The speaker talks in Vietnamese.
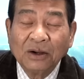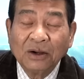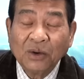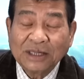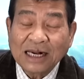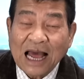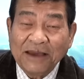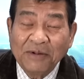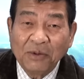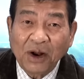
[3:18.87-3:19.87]
Vụ giác
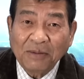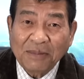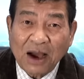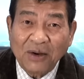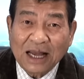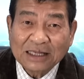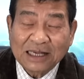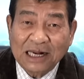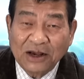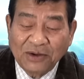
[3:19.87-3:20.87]
đài vừa mới loan báo là
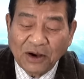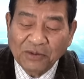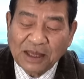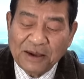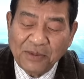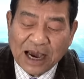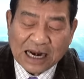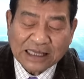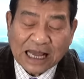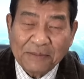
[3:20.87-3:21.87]
sẽ điều động thêm
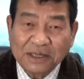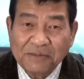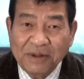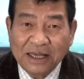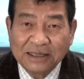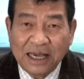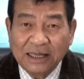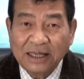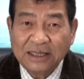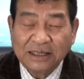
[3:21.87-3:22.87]
1.800 binh sĩ
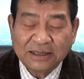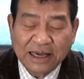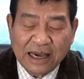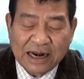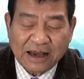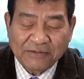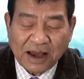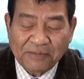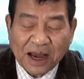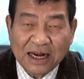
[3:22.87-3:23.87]
tới chiến trường Iraq
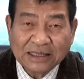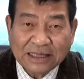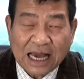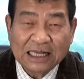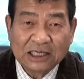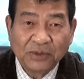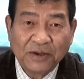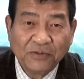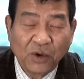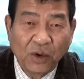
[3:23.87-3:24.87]
và Afghanistan trong
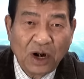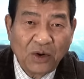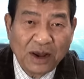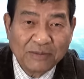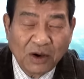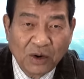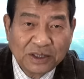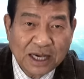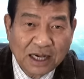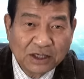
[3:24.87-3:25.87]
nhiệm vụ huấn luyện và hỗ
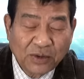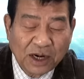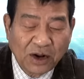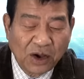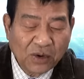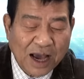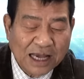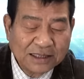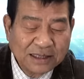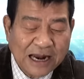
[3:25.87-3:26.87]
trợ cho quân đội của
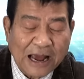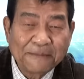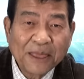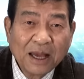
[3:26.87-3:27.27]
hai xứ này.